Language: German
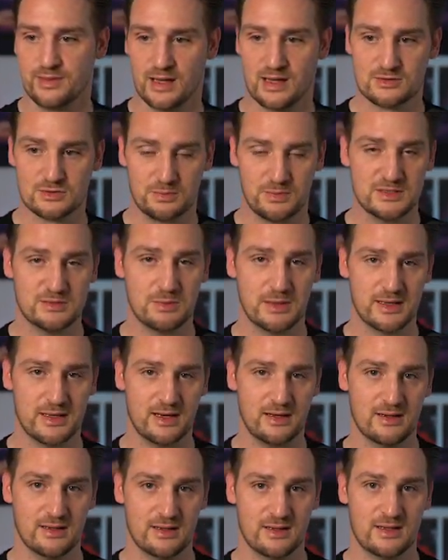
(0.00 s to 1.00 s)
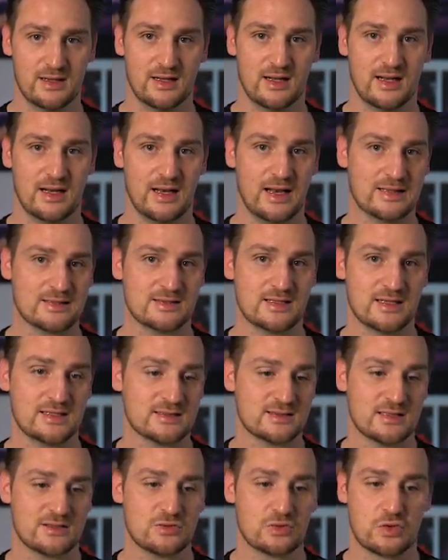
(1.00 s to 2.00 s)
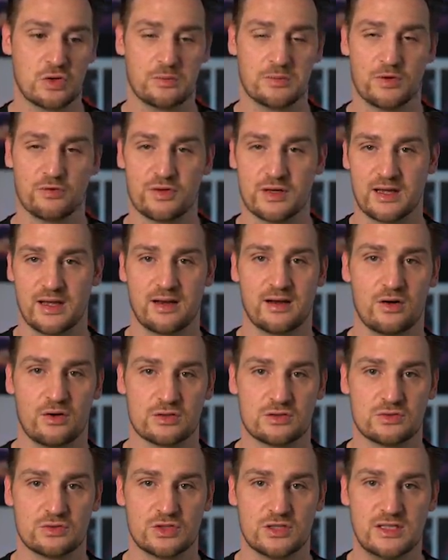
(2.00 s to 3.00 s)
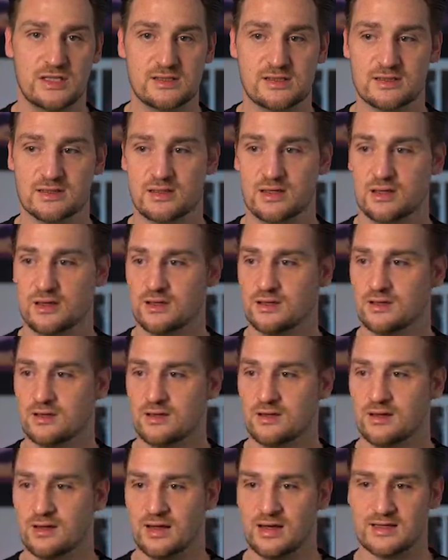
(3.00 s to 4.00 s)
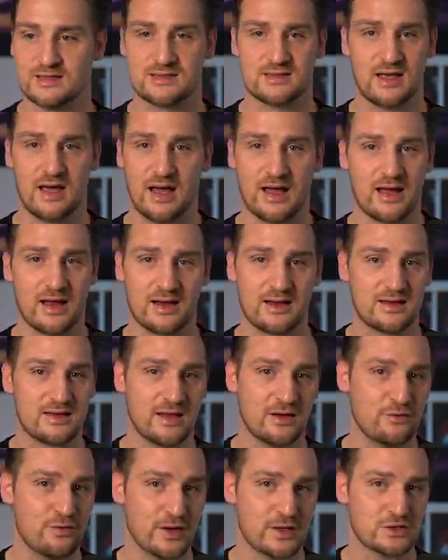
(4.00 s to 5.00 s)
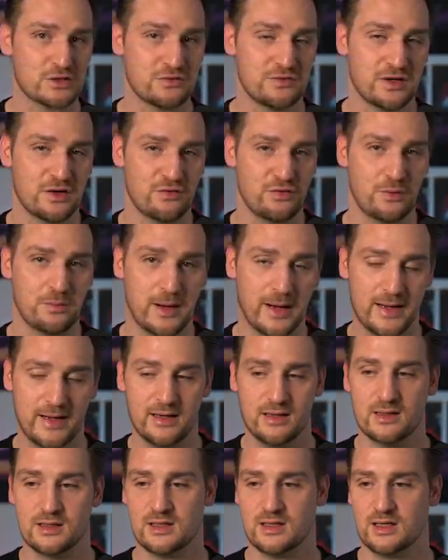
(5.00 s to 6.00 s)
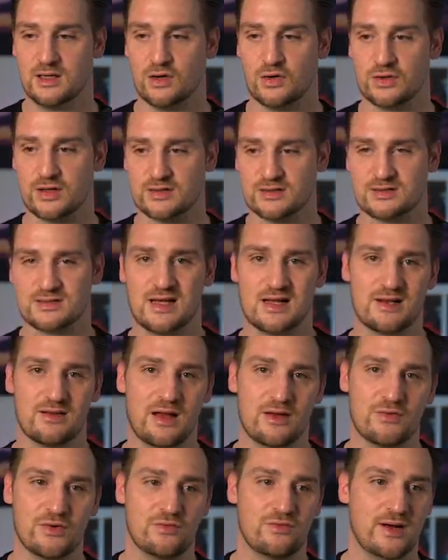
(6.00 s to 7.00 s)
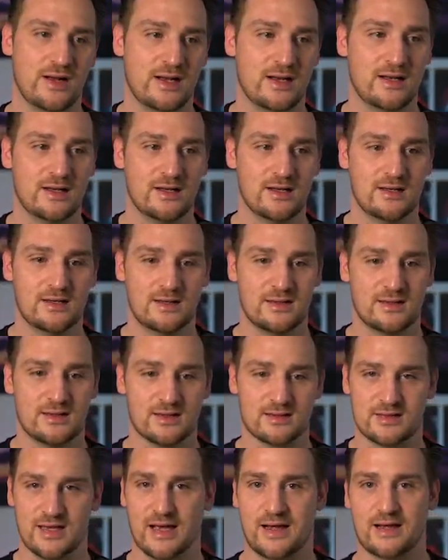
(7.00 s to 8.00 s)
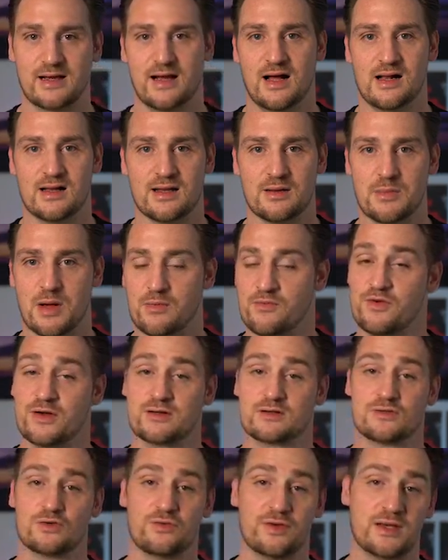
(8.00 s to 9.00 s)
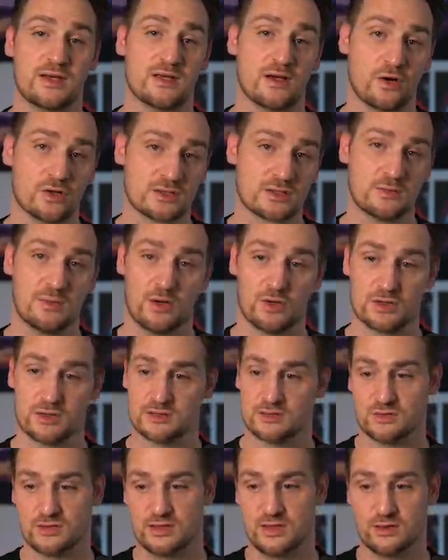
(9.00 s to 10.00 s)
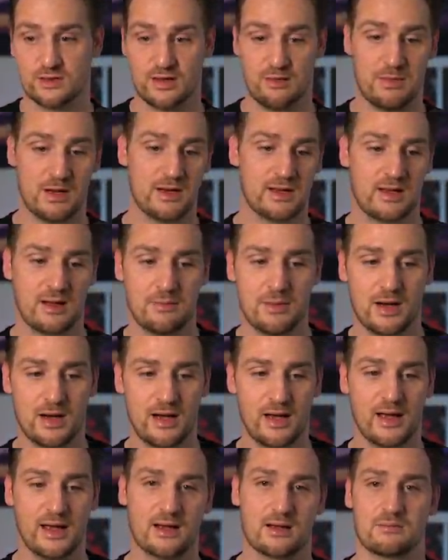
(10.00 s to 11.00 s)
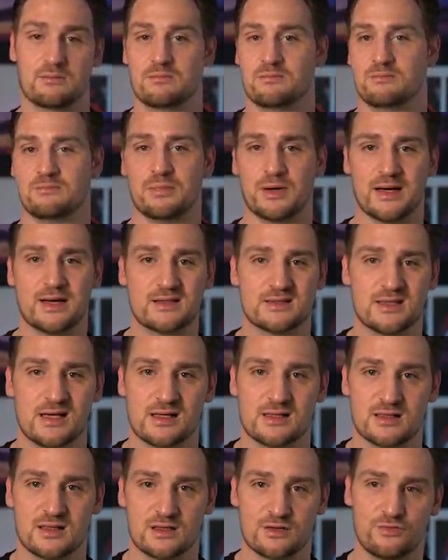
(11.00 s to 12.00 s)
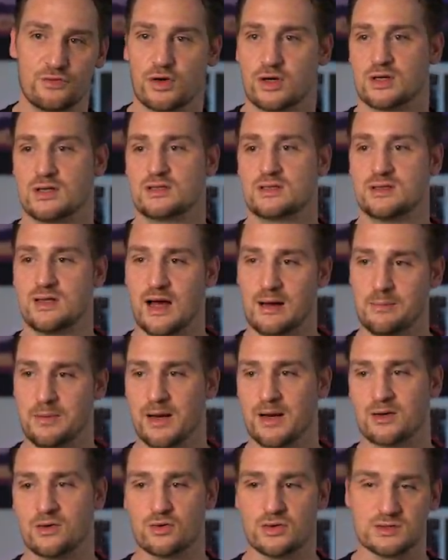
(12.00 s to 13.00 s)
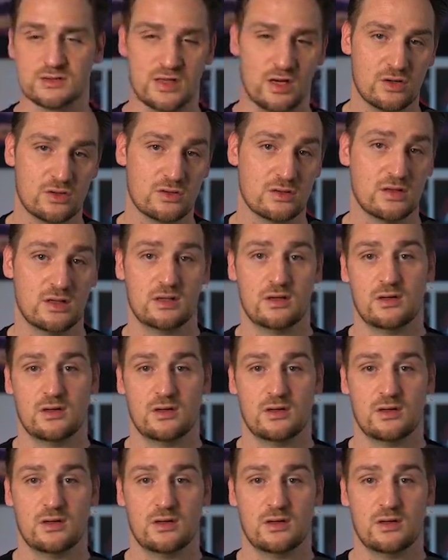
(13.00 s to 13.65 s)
Also bis man dann letzten Endes dazu kommt, auf den Gegner auch zu schießen, ist eigentlich der Effekt schon wieder vorbei. Und das ist halt einfach, weil das Hacken halt am Anfang so wenig ausgebaut ist. Und hier und da mal eine Kamera hacken bringt es halt nicht wirklich. Die Ablenkung ist auch,